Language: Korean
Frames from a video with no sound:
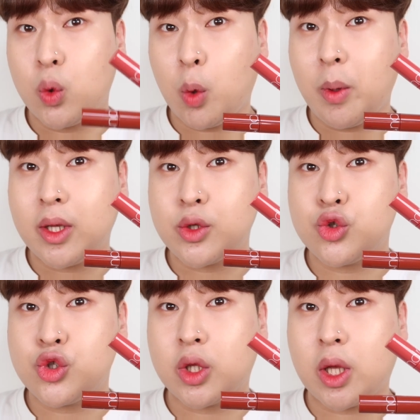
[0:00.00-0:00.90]
롬앤에서
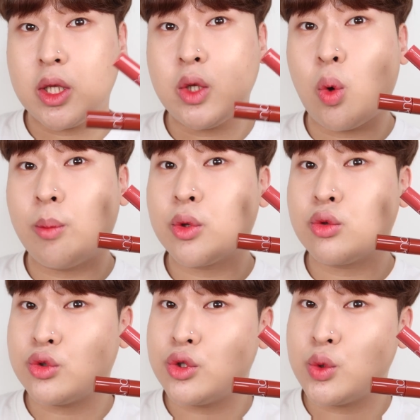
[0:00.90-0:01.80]
추천하는
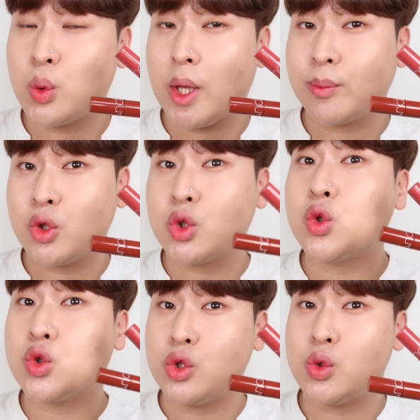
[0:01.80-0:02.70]
웜톤 꿀조합,
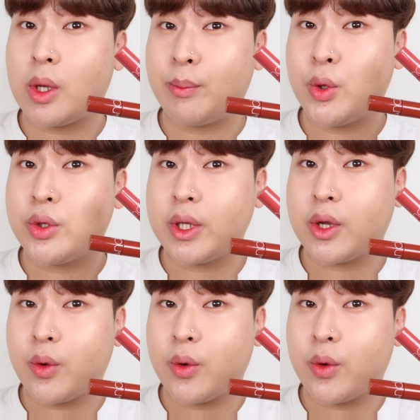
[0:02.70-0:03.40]
쿨톤 꿀조합 보여드릴